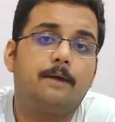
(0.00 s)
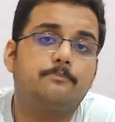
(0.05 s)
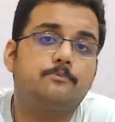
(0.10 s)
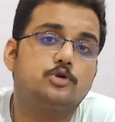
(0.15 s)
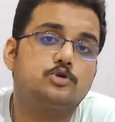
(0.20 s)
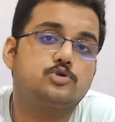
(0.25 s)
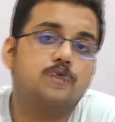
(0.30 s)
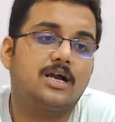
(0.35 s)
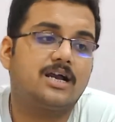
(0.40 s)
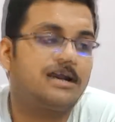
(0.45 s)

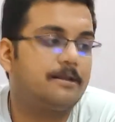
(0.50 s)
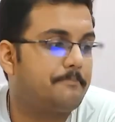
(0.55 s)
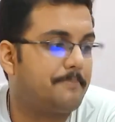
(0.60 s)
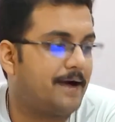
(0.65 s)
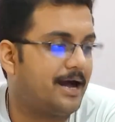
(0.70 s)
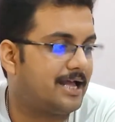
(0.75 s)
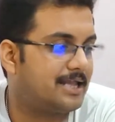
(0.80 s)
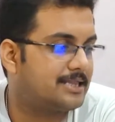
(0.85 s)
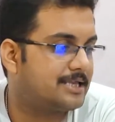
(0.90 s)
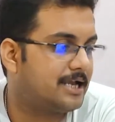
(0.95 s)
अब दोस्तों अगर
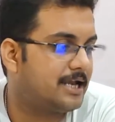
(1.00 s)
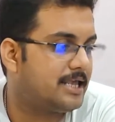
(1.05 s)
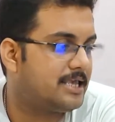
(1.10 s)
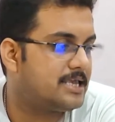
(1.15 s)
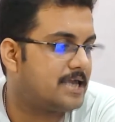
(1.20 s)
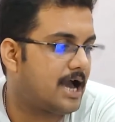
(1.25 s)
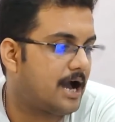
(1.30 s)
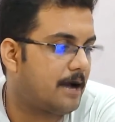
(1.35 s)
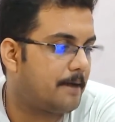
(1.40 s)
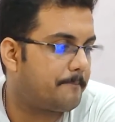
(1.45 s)
बात
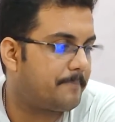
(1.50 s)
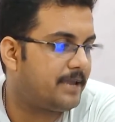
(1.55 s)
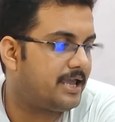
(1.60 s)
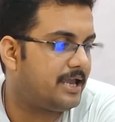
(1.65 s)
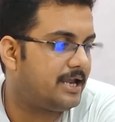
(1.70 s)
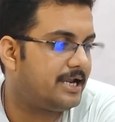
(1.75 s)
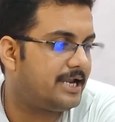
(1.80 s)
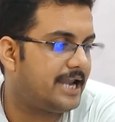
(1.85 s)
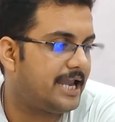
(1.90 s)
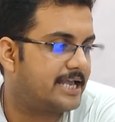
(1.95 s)
करें यहाँ
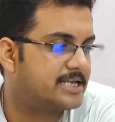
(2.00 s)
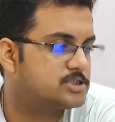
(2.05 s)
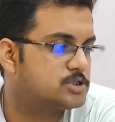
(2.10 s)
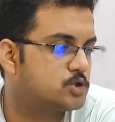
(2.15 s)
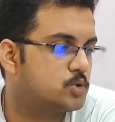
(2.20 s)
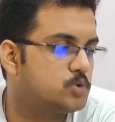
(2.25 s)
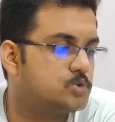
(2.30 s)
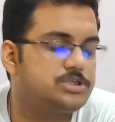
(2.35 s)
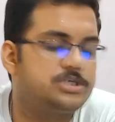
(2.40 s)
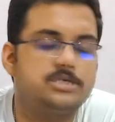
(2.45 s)
पे
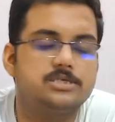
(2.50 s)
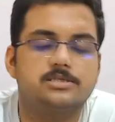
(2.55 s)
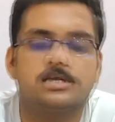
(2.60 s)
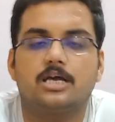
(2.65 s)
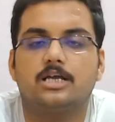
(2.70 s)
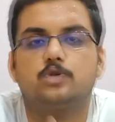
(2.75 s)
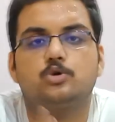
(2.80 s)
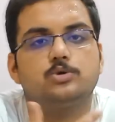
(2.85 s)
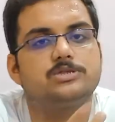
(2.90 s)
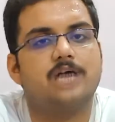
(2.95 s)
नेक्स्ट कुछ
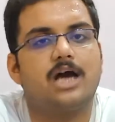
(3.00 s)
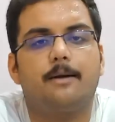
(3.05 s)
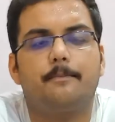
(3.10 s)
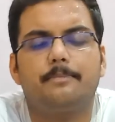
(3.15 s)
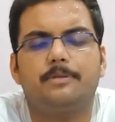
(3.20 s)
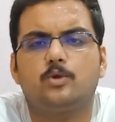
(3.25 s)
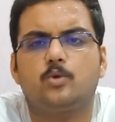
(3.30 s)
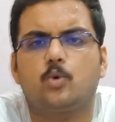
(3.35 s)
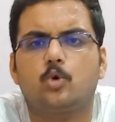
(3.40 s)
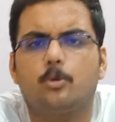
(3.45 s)
चीज़ का तो
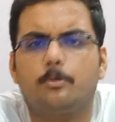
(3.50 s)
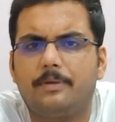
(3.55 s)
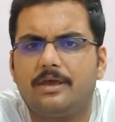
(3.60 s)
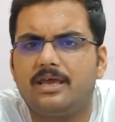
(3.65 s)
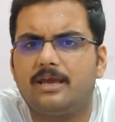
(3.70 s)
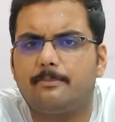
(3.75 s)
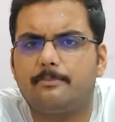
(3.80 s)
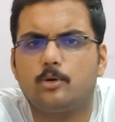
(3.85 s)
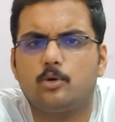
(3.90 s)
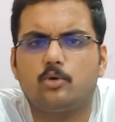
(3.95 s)
यहाँ पे दोनों
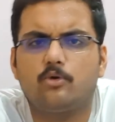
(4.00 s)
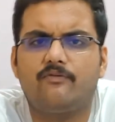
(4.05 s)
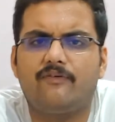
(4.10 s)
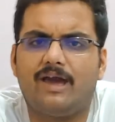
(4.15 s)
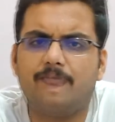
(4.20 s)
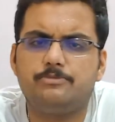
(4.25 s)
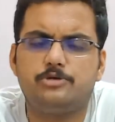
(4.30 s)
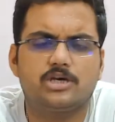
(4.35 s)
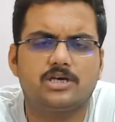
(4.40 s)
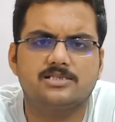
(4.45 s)
पे ही आप लोगों
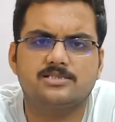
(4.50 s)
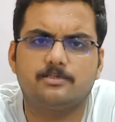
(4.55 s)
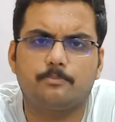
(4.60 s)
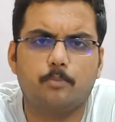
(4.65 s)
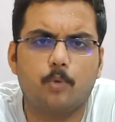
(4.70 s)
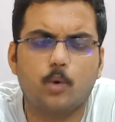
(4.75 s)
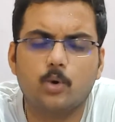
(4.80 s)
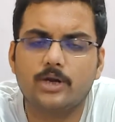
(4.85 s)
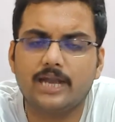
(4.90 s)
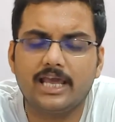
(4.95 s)
को 5G का
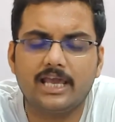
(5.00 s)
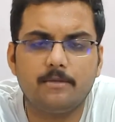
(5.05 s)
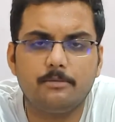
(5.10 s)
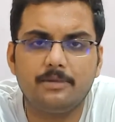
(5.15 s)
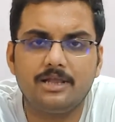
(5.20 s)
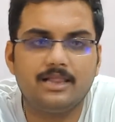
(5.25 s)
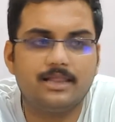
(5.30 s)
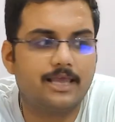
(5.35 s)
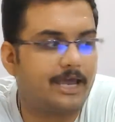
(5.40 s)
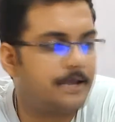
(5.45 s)
सपोर्ट
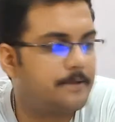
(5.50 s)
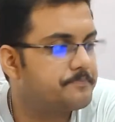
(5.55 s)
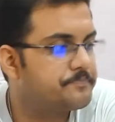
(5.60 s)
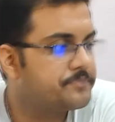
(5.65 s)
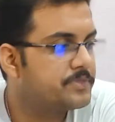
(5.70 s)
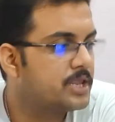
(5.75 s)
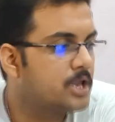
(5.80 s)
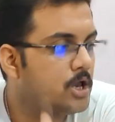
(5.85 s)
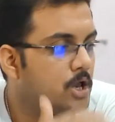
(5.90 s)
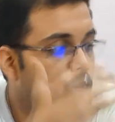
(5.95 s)
नहीं मिलता है